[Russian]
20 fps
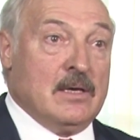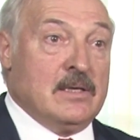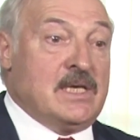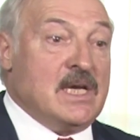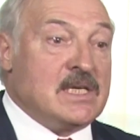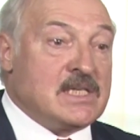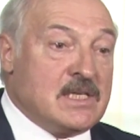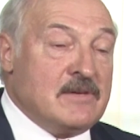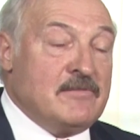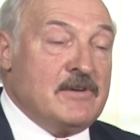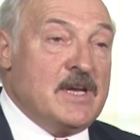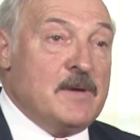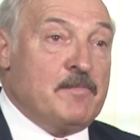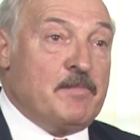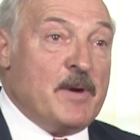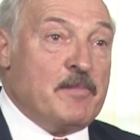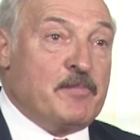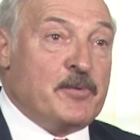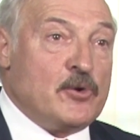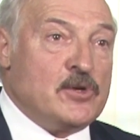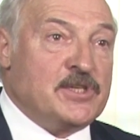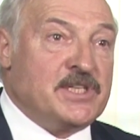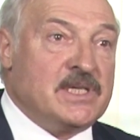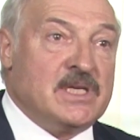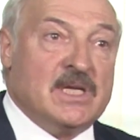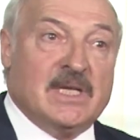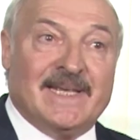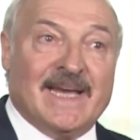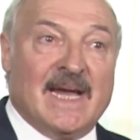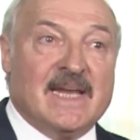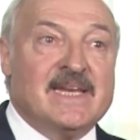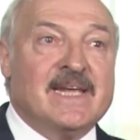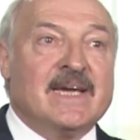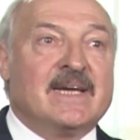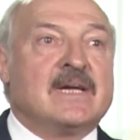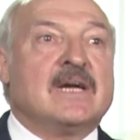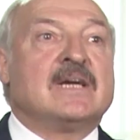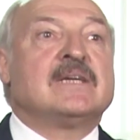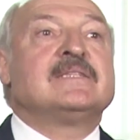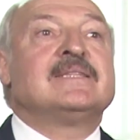Если вы не попросите, я
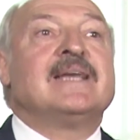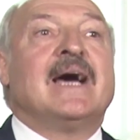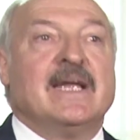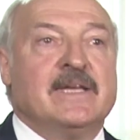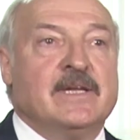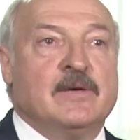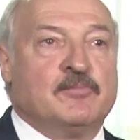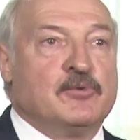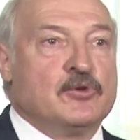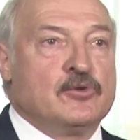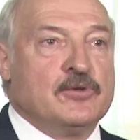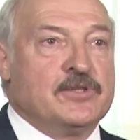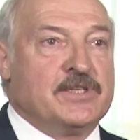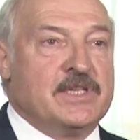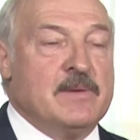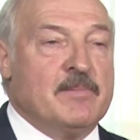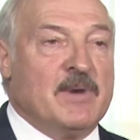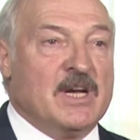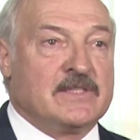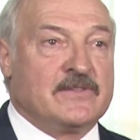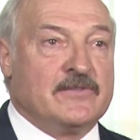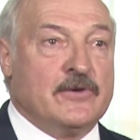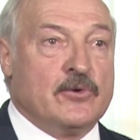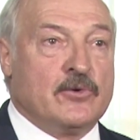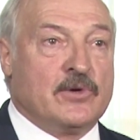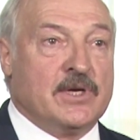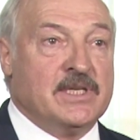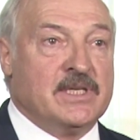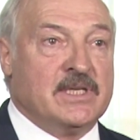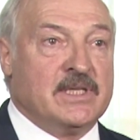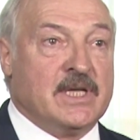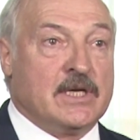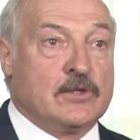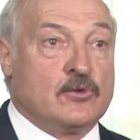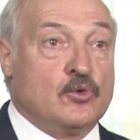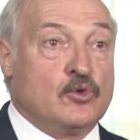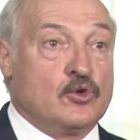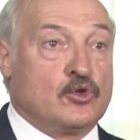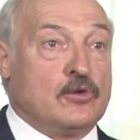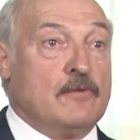никогда не буду снимать свою
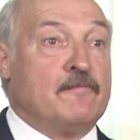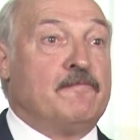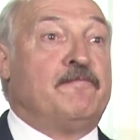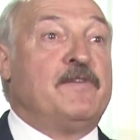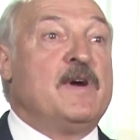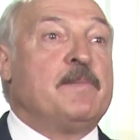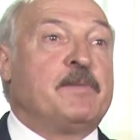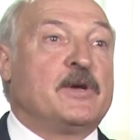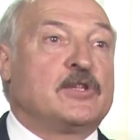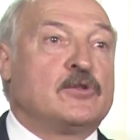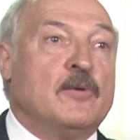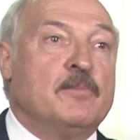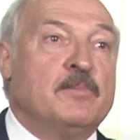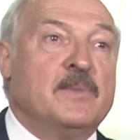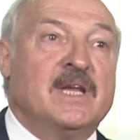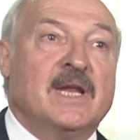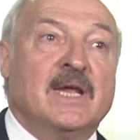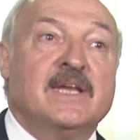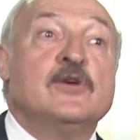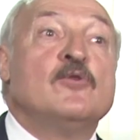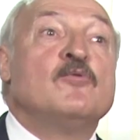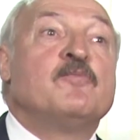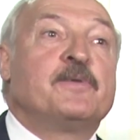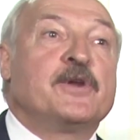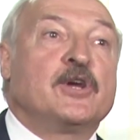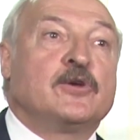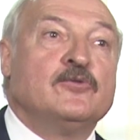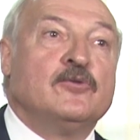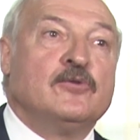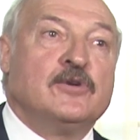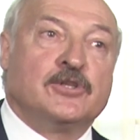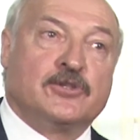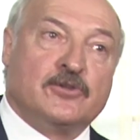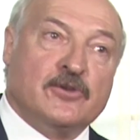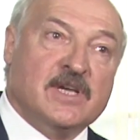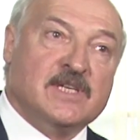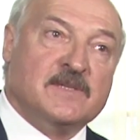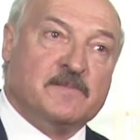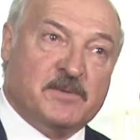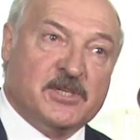кандидатуру, чтобы вы потом меня не упрекнули,
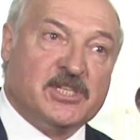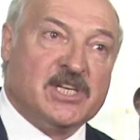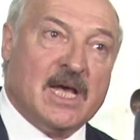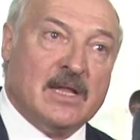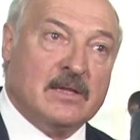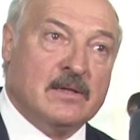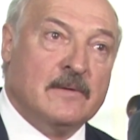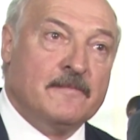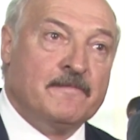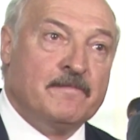что я избежал.